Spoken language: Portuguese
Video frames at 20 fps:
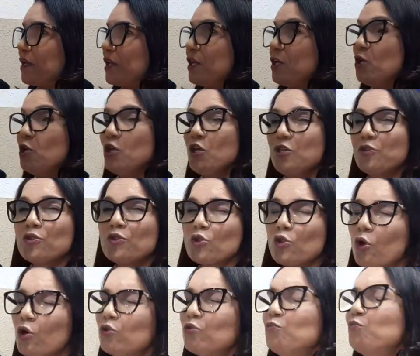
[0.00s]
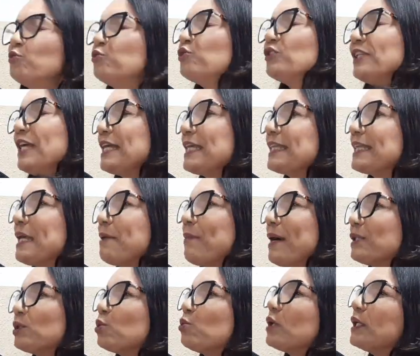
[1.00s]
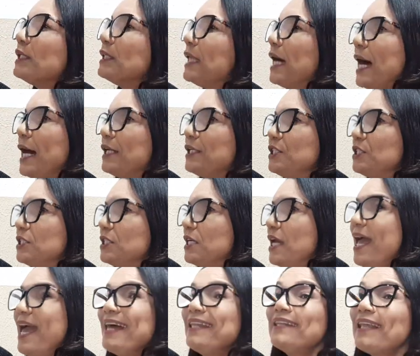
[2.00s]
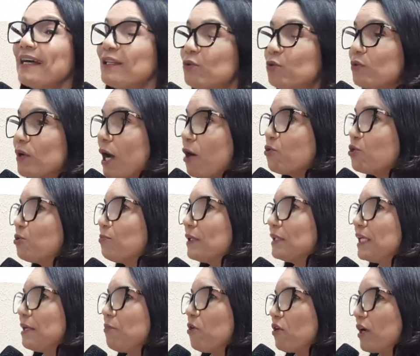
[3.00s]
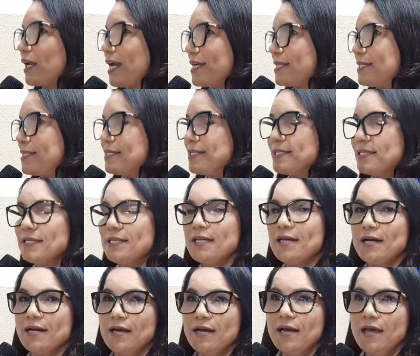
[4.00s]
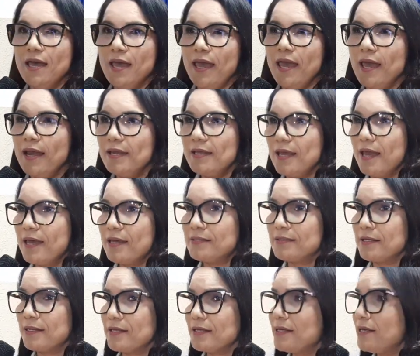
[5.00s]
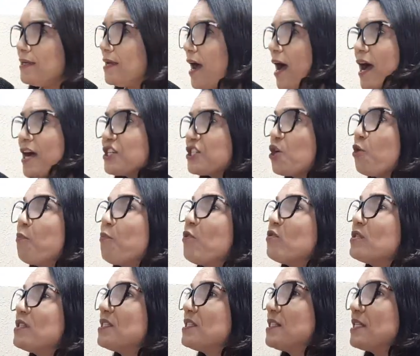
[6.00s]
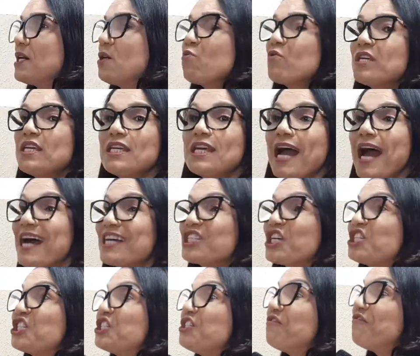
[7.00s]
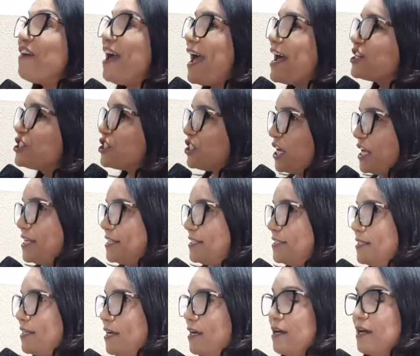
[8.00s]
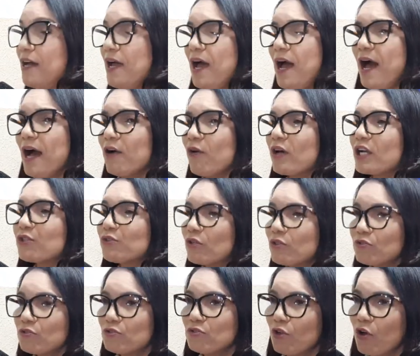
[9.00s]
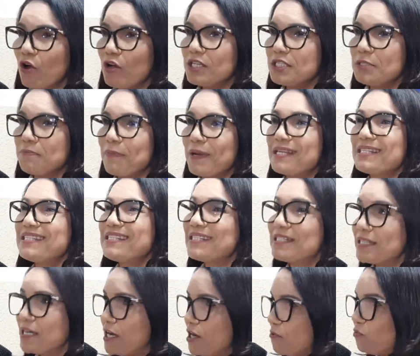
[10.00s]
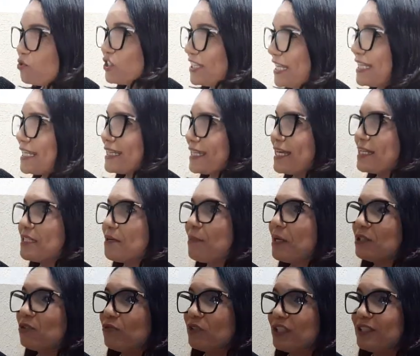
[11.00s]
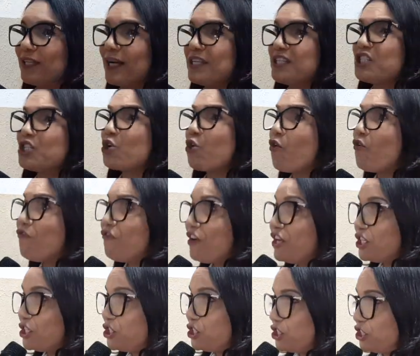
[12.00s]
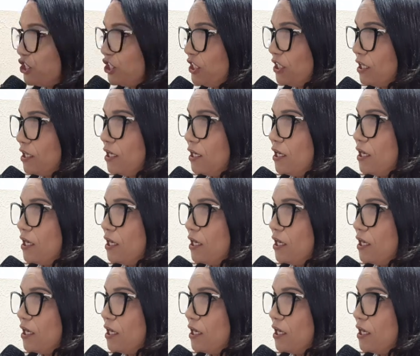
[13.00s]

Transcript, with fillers: e todo mundo tem que ter maturidade. É natural de uma democracia, Eliezer, que haja oposição, que haja divergência. Agora, todos nós precisamos, tem que ter essa maturidade, se convergir